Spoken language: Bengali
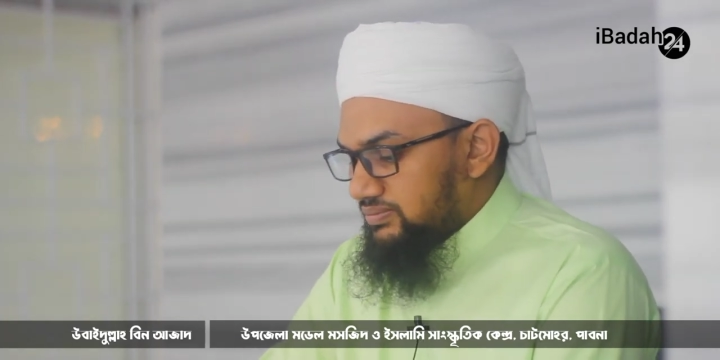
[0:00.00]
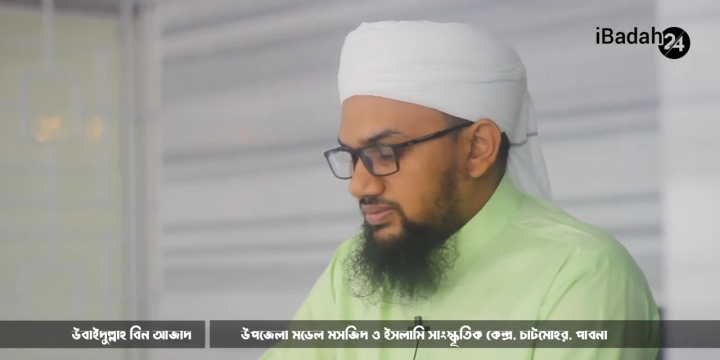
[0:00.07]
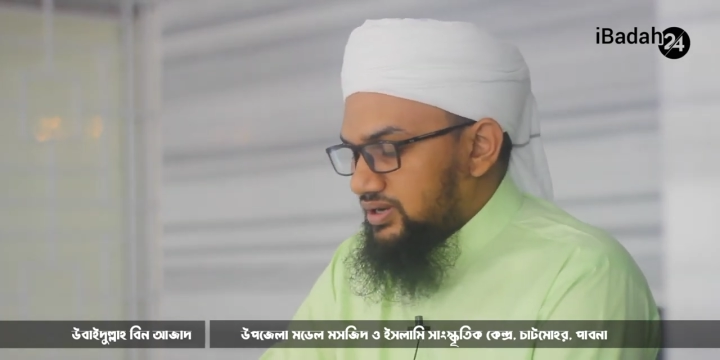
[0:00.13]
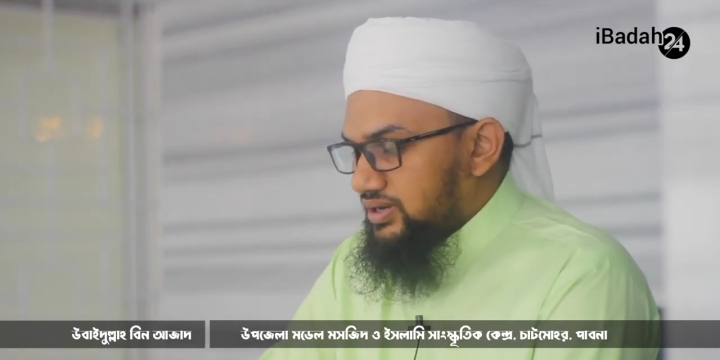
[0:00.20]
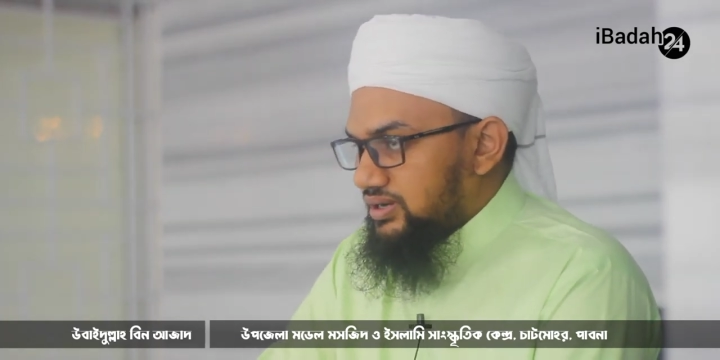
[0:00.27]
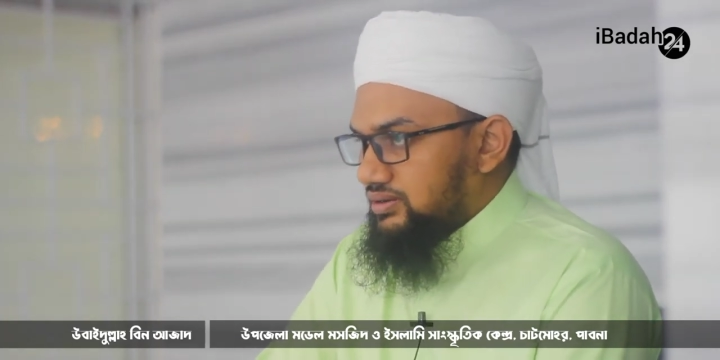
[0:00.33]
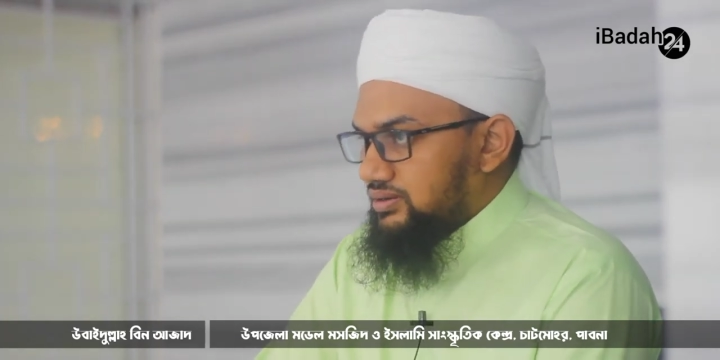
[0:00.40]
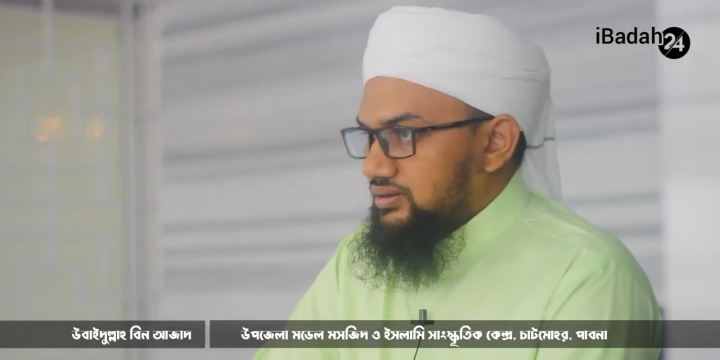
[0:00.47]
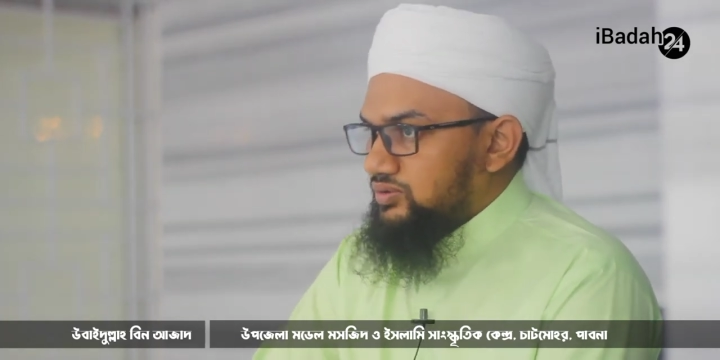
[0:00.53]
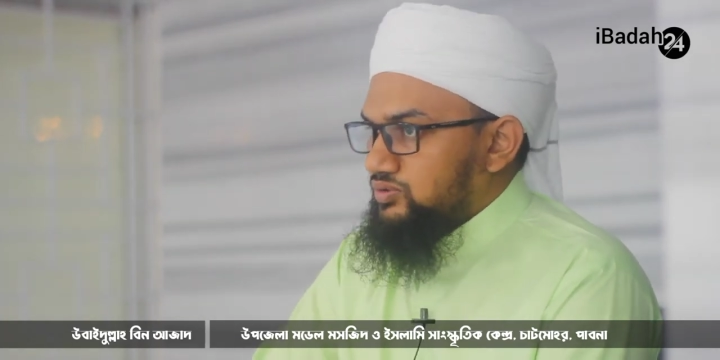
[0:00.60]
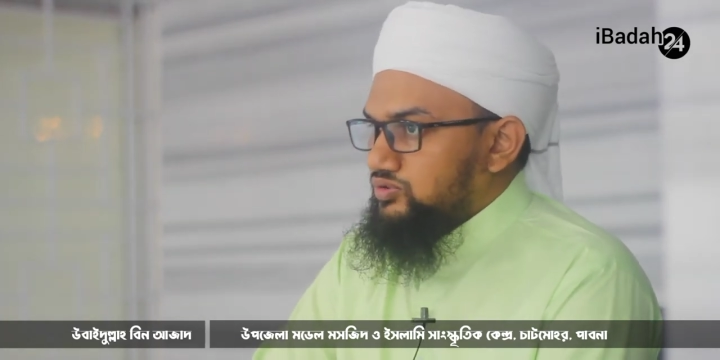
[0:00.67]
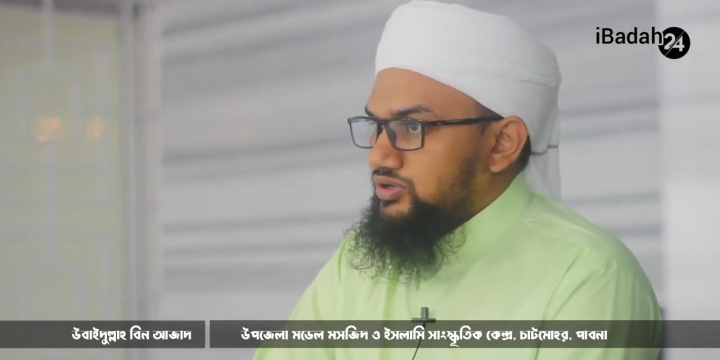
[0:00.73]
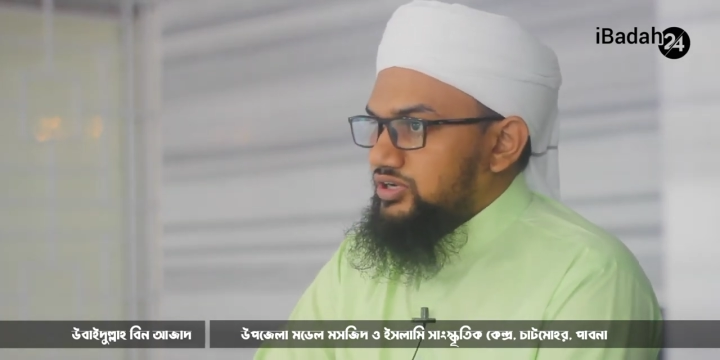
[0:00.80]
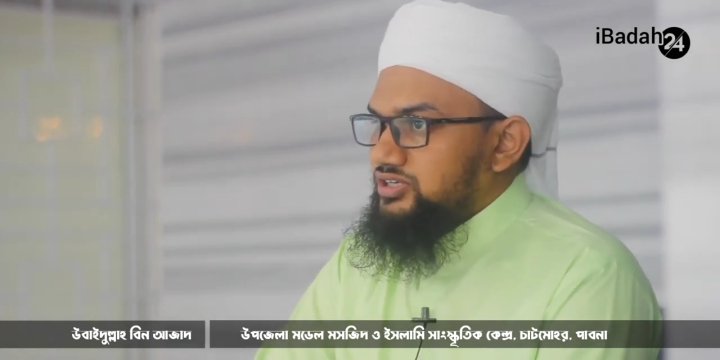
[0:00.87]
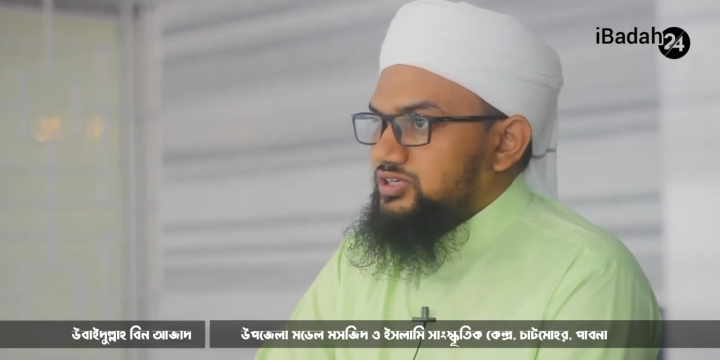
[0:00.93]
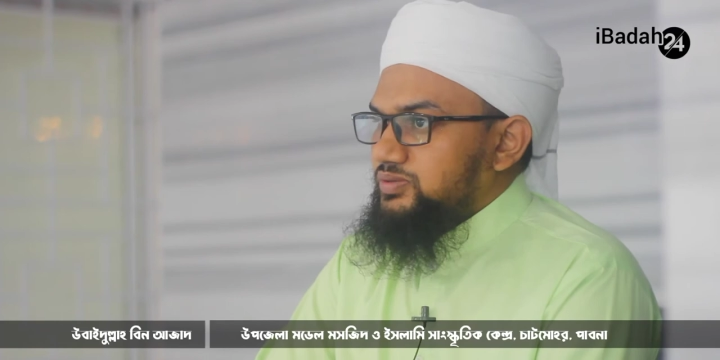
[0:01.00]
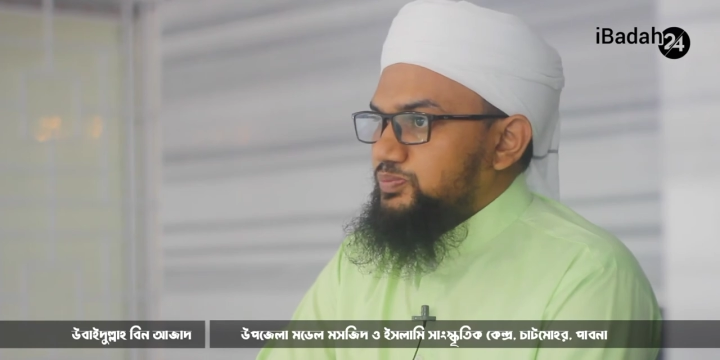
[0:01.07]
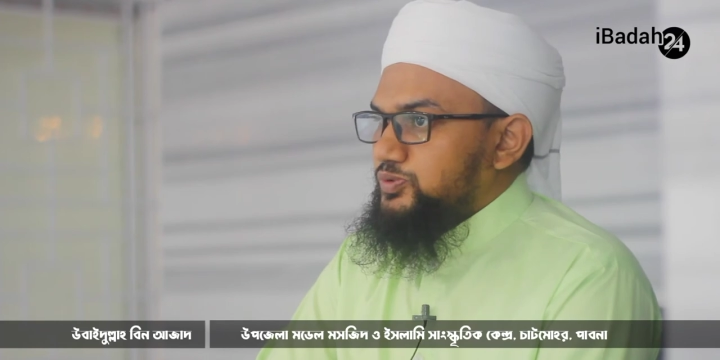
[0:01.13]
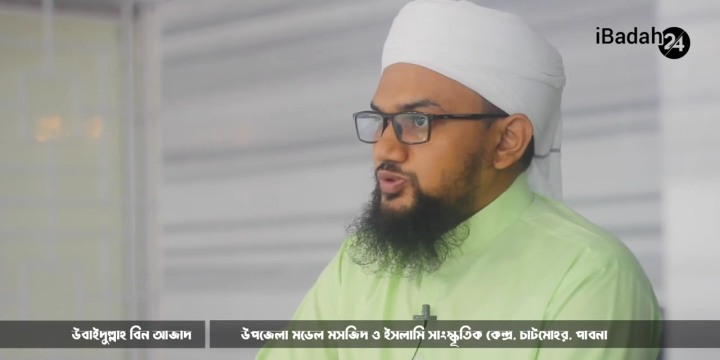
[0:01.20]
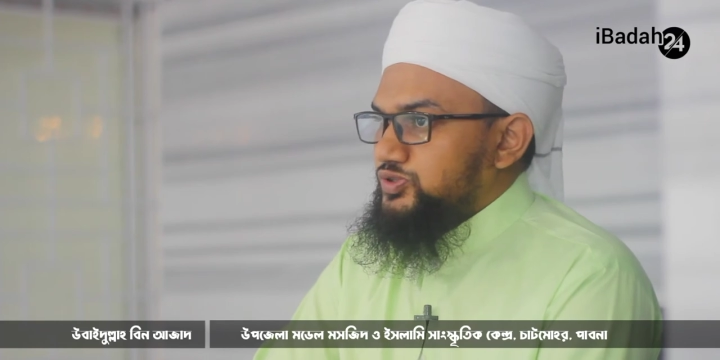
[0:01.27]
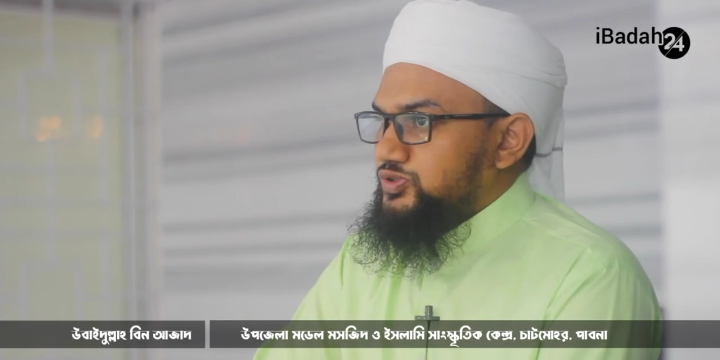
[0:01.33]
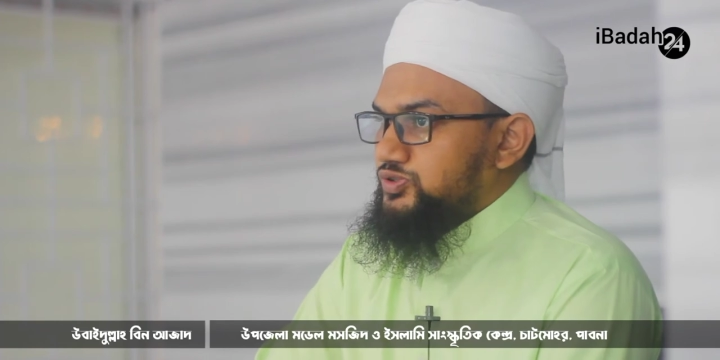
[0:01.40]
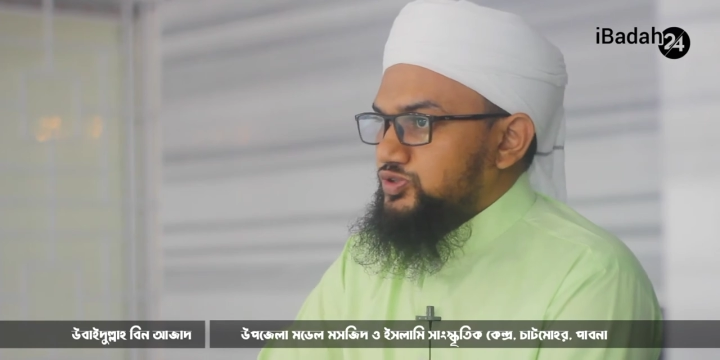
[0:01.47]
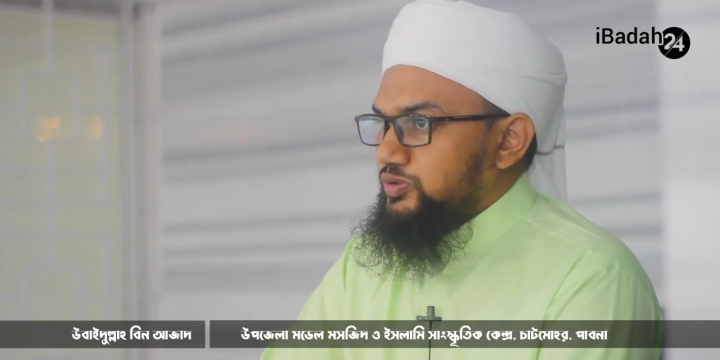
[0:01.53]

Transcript: বা কোনো একটি পশু